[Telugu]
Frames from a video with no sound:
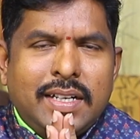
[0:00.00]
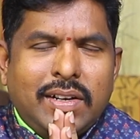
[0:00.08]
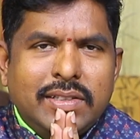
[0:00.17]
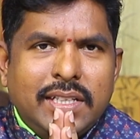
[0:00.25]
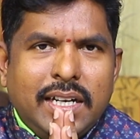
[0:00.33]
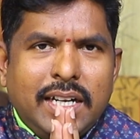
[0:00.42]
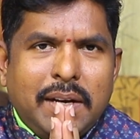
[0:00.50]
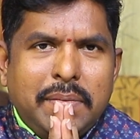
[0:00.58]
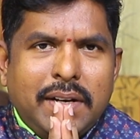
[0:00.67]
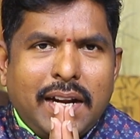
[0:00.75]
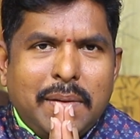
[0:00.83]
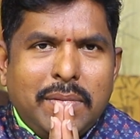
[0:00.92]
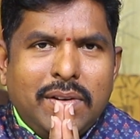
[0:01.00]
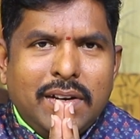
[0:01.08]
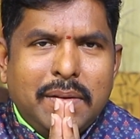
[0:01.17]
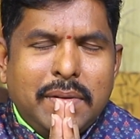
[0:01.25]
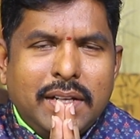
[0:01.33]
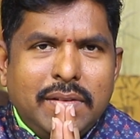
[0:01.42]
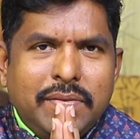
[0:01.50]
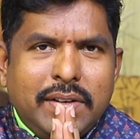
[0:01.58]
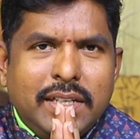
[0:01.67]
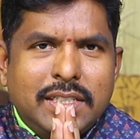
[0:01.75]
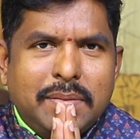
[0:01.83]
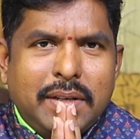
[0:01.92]
నమస్తే అండి నా పేరు రామ్మోహన్ రావు మాది వి
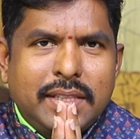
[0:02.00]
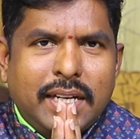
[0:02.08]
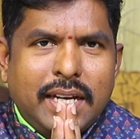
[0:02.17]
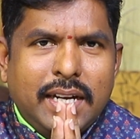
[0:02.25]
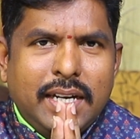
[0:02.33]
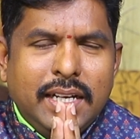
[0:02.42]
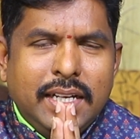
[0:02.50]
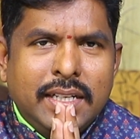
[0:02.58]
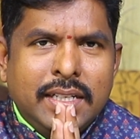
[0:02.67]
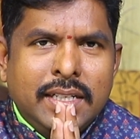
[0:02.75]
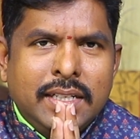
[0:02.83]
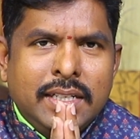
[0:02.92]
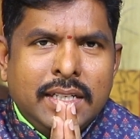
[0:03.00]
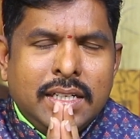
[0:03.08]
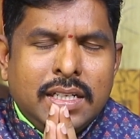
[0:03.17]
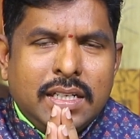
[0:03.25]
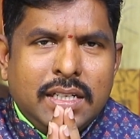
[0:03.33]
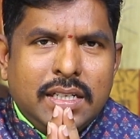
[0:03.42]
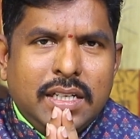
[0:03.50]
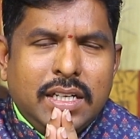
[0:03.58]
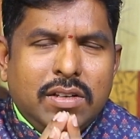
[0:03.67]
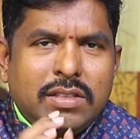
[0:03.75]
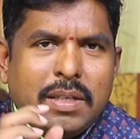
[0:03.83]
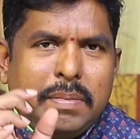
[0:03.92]
ఫర్నిచర్ మాది తినాలండి నేను
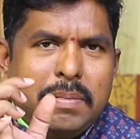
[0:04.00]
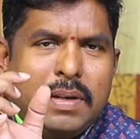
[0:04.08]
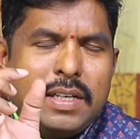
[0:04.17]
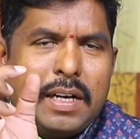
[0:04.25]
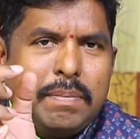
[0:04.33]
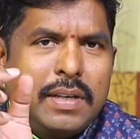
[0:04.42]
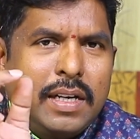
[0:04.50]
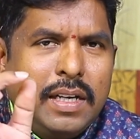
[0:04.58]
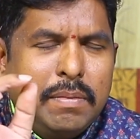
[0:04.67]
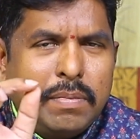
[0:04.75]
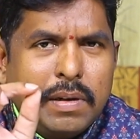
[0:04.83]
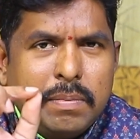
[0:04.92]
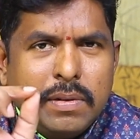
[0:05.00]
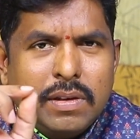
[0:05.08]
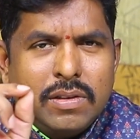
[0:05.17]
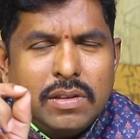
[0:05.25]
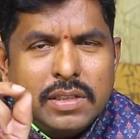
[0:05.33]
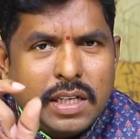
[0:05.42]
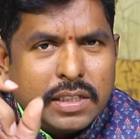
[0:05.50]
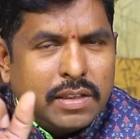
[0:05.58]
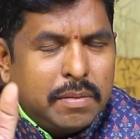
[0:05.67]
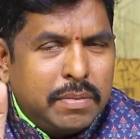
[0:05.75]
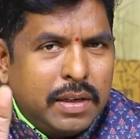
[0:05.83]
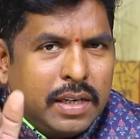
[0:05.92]
ఈరోజు చెప్పబోయే టాపిక్ అండి పరుపుల గురించి
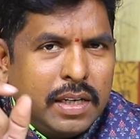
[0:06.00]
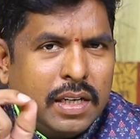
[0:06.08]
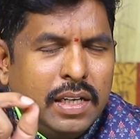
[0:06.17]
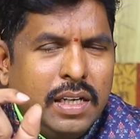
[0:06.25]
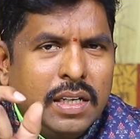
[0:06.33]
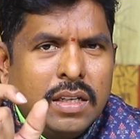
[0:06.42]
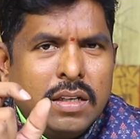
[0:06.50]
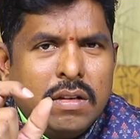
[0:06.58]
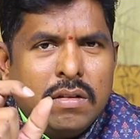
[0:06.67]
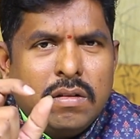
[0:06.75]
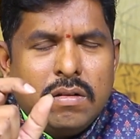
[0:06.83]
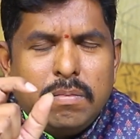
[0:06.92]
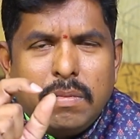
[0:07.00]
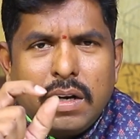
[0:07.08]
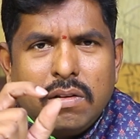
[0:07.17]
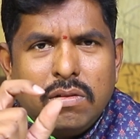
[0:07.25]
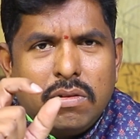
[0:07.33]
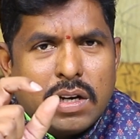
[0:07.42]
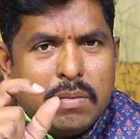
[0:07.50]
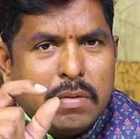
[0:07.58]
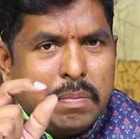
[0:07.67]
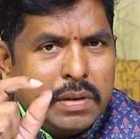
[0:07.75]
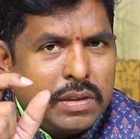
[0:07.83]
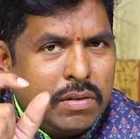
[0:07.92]
ఎగ్జాంపుల్ అండి మనం ఒక
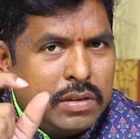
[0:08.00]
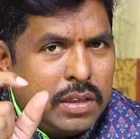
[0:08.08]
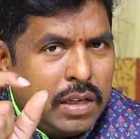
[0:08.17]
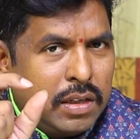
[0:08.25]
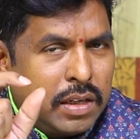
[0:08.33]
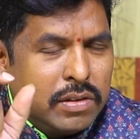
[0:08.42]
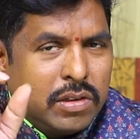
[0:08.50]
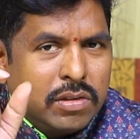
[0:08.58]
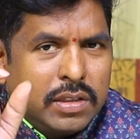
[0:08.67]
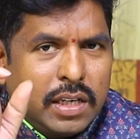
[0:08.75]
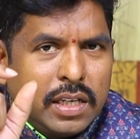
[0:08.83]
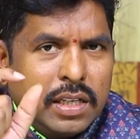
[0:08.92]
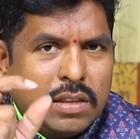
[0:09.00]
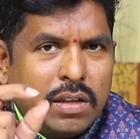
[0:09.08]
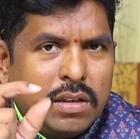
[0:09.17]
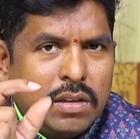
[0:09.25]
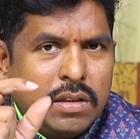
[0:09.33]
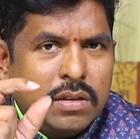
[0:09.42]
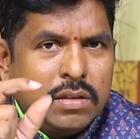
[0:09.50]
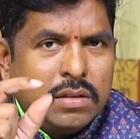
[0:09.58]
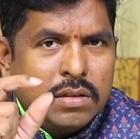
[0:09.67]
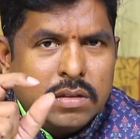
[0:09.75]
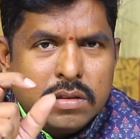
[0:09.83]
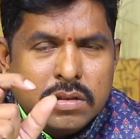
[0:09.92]
ముప్పై సంవత్సరాలు ఇరవై సంవత్సరాల క్రితం
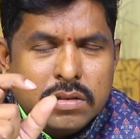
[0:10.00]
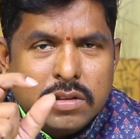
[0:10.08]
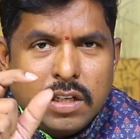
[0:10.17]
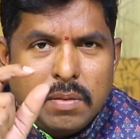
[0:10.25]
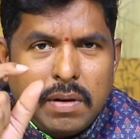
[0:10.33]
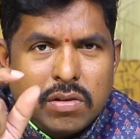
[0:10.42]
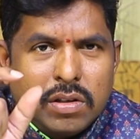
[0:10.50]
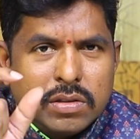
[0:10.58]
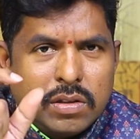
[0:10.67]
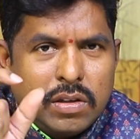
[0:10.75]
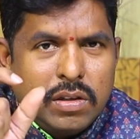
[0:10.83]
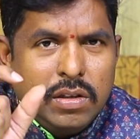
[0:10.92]
సినిమా కోసం